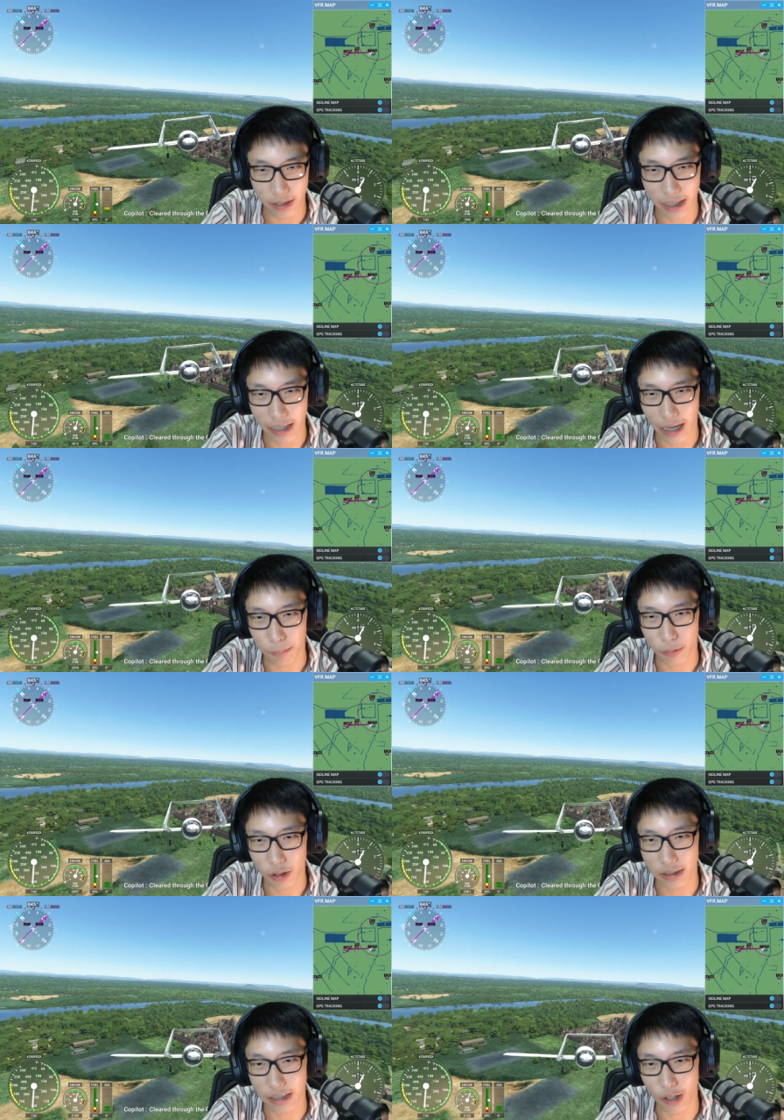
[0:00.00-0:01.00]
นี่นะครับก็
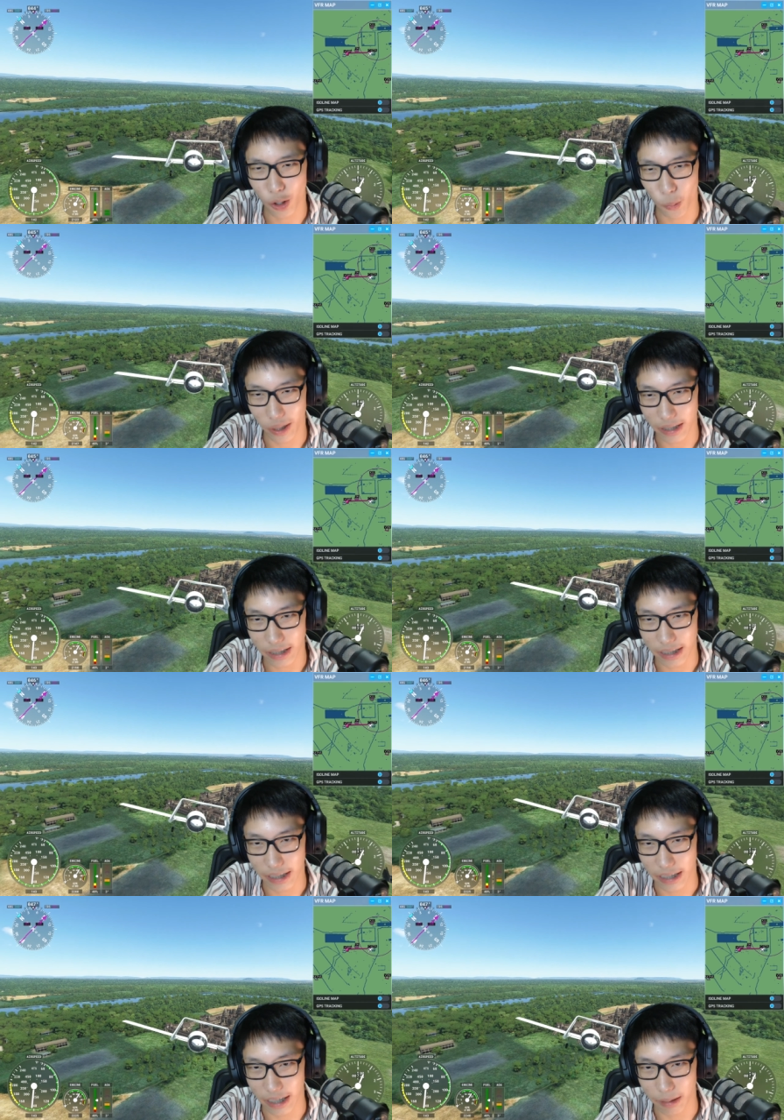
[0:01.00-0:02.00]
คือนครวัดนั่นเอง
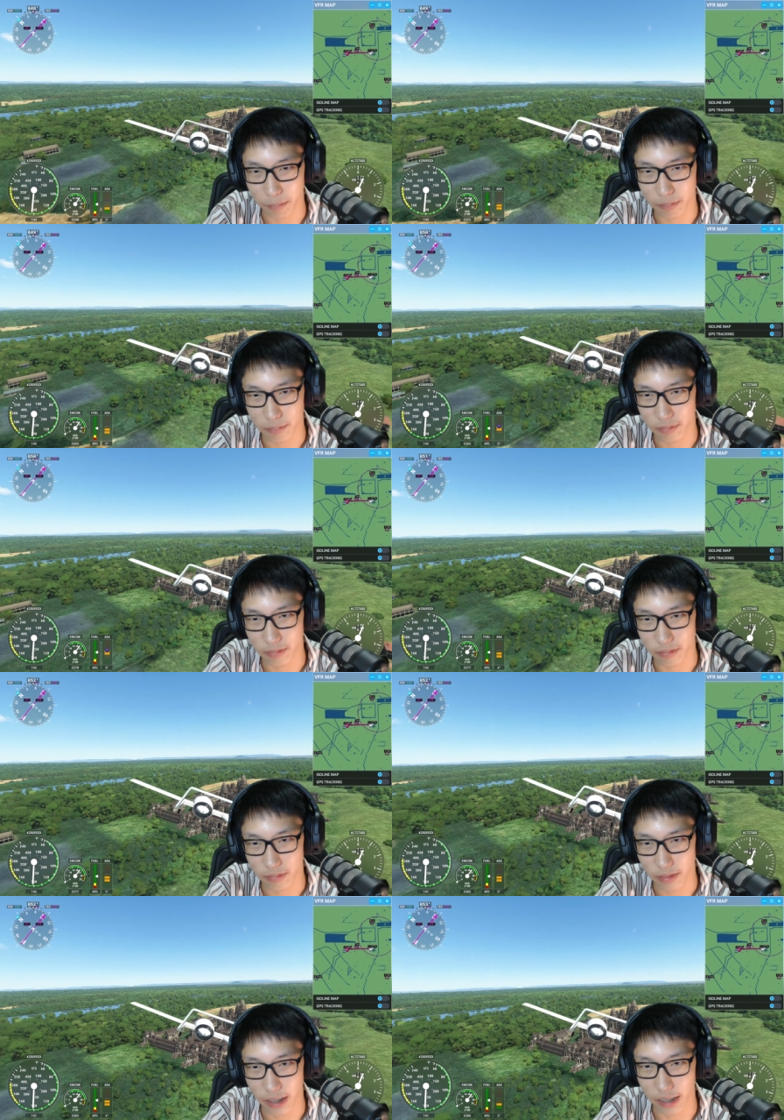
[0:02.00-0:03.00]
นะครับ
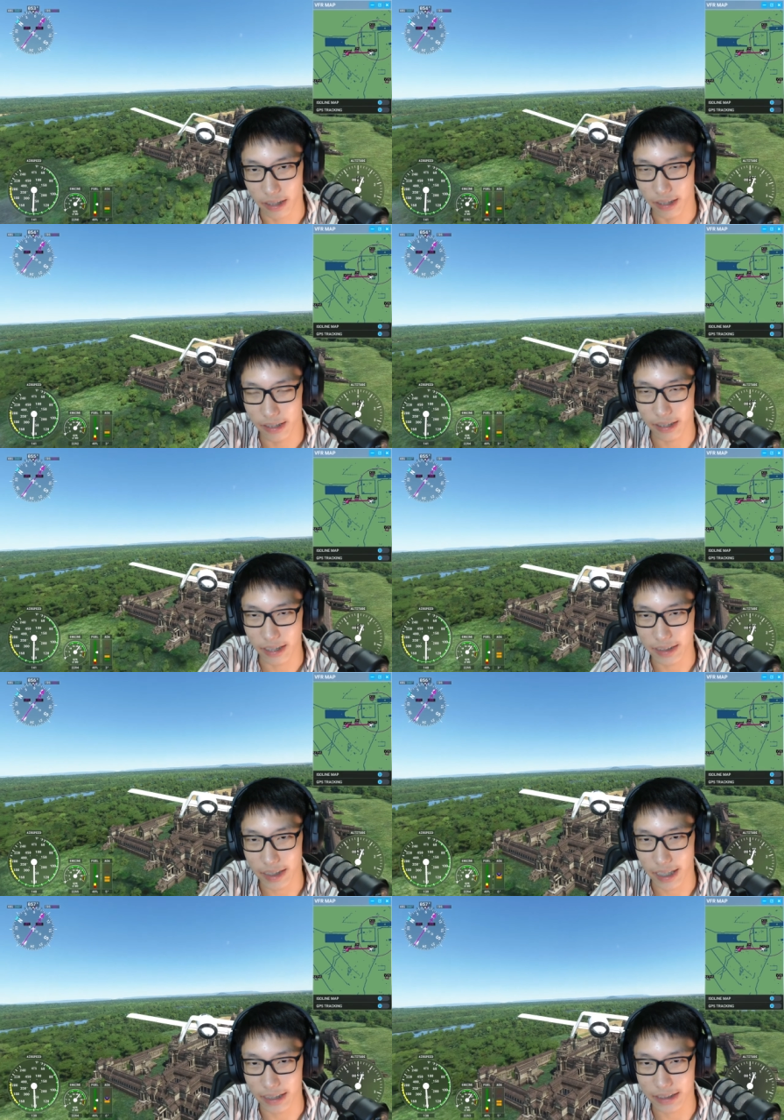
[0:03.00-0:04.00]
นี่หนึ่งในส
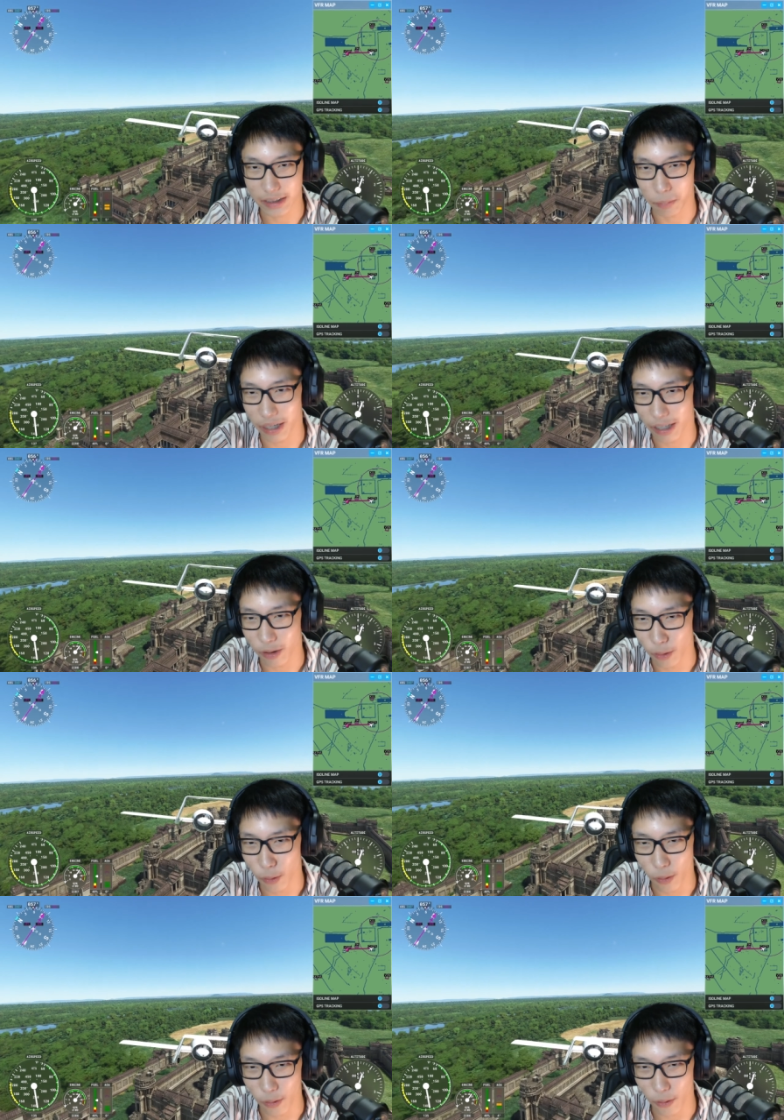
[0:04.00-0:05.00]
ถานที่สำคัญของโล
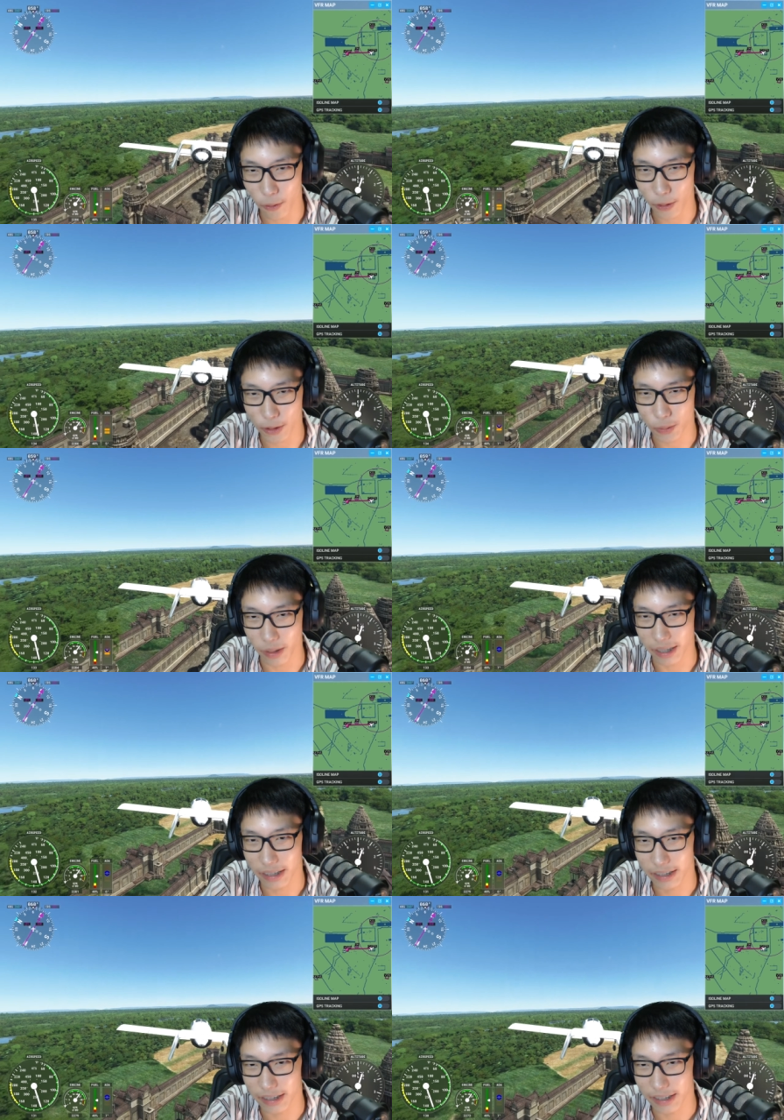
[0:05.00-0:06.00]
กโคตรสวย
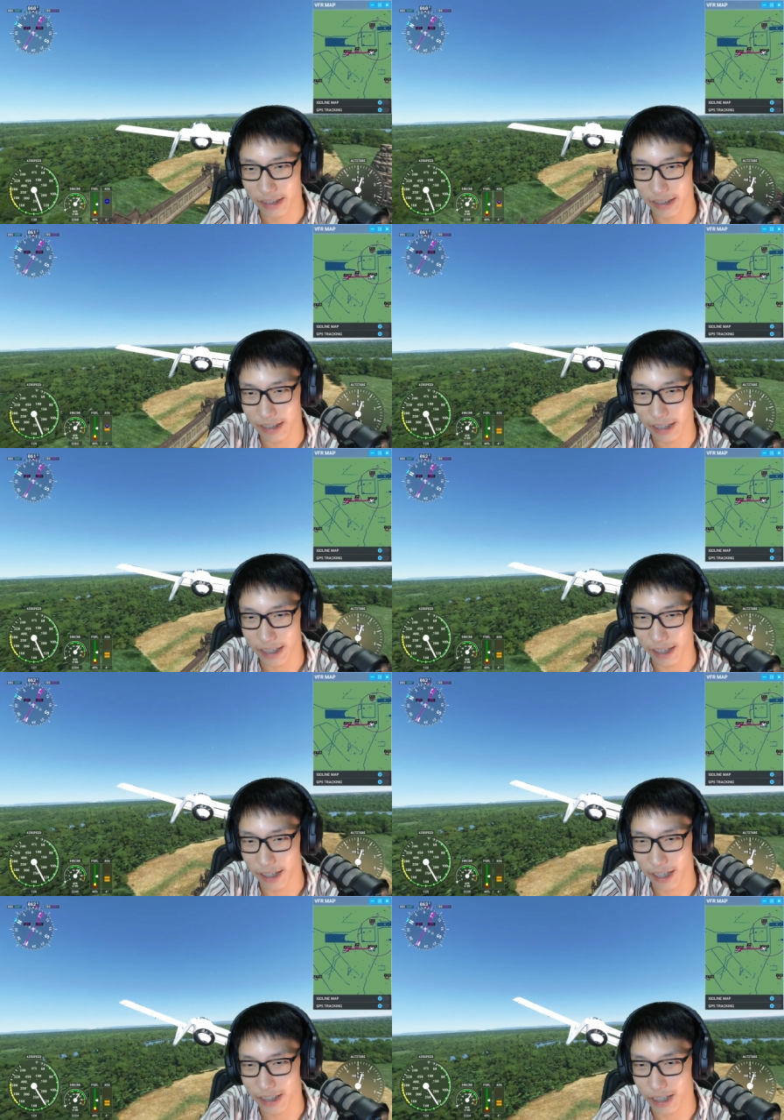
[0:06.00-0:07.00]
นี่เห็น
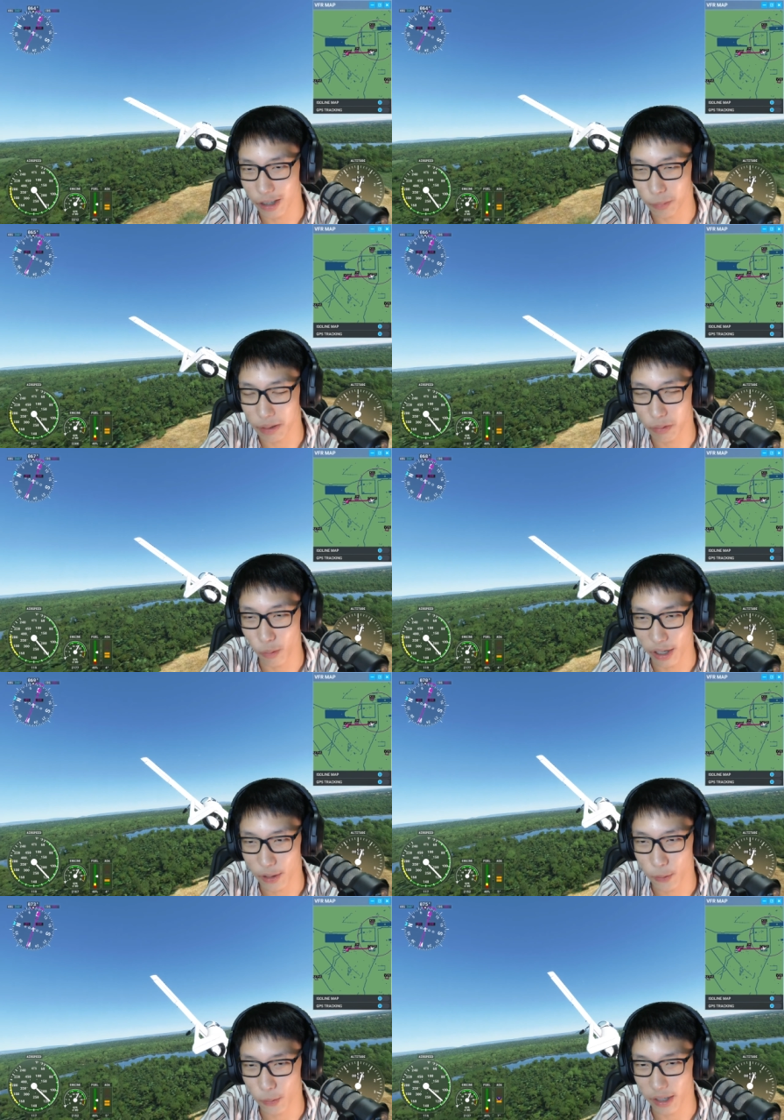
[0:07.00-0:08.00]
นะเดี๋ยวเราจะบินวนให้
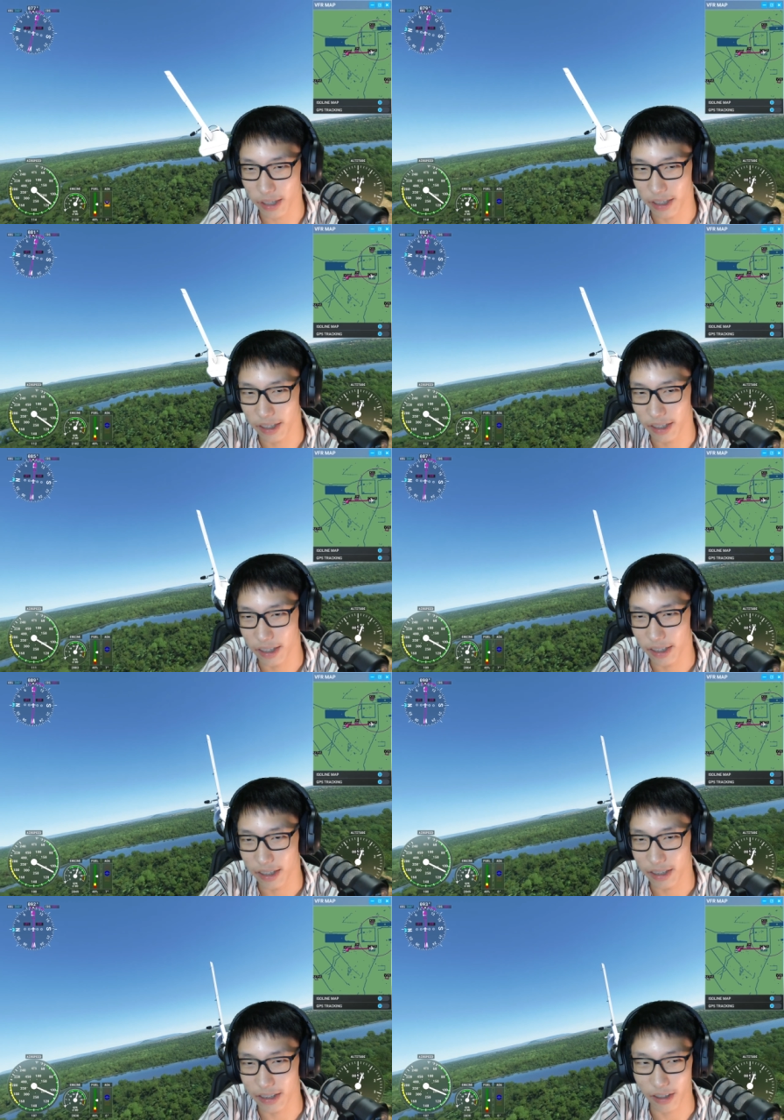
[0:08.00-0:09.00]
ดูด้วย
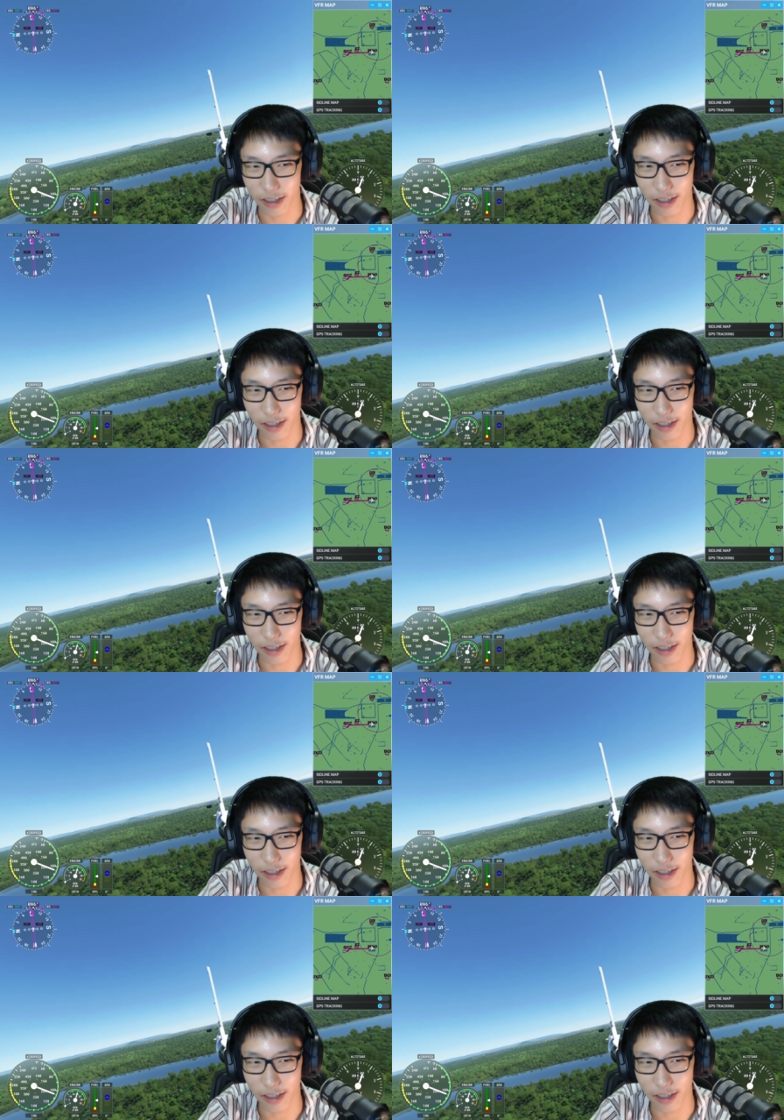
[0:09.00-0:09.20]
เดี๋ยว